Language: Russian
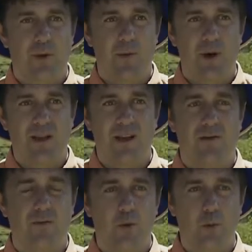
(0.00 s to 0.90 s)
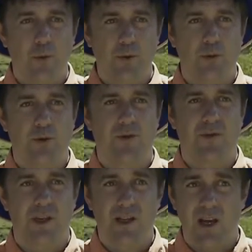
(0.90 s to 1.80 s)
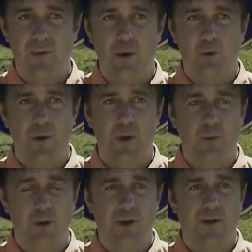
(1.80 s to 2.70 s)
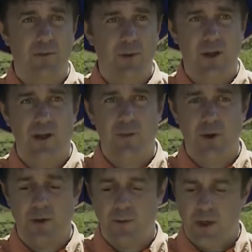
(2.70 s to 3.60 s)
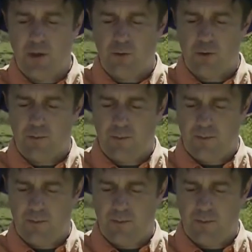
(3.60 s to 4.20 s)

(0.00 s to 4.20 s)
приманки в любом случае всегда имеют преимущество перед обычным силиконом.